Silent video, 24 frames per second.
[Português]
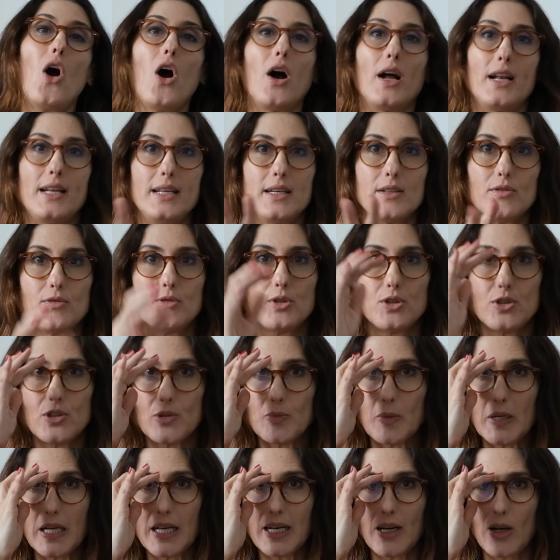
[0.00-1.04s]
Olha, vou te
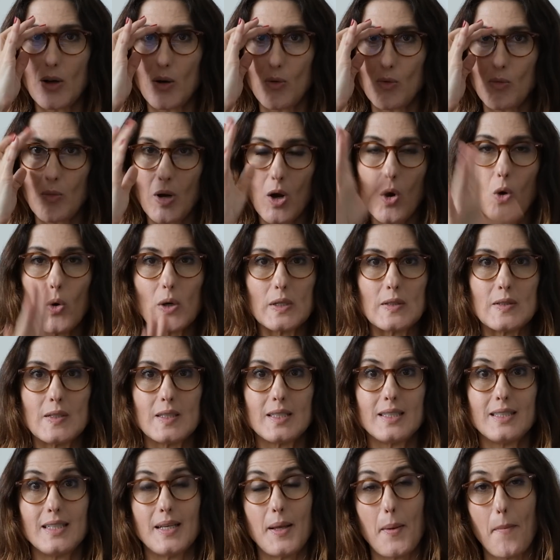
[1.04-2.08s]
explicar uma coisa
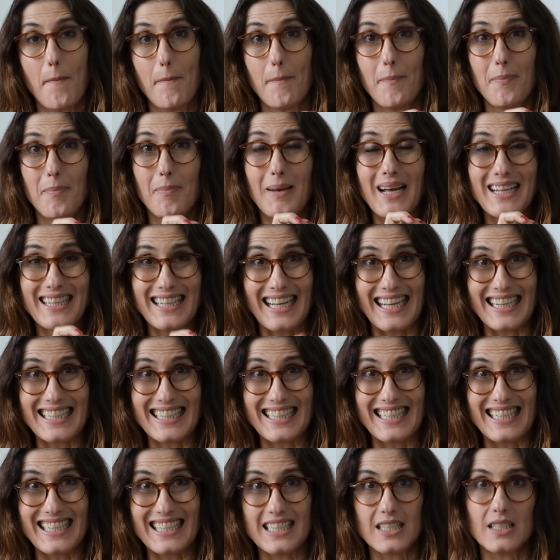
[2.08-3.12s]
assim.
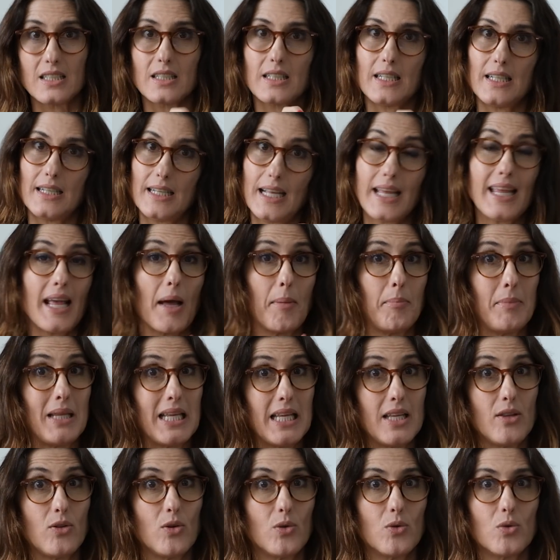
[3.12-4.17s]
Batata que tem
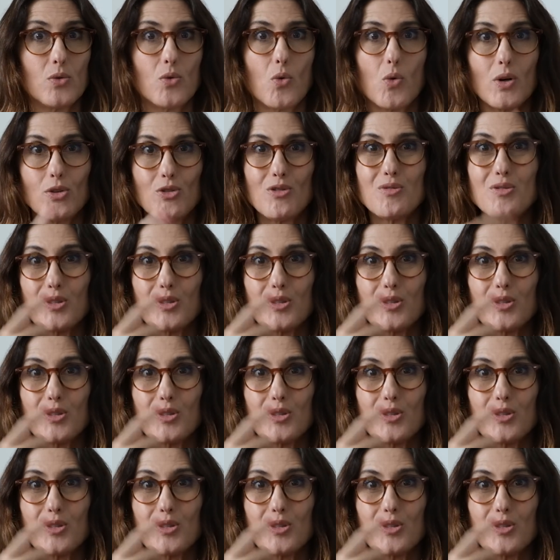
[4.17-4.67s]
amido, quando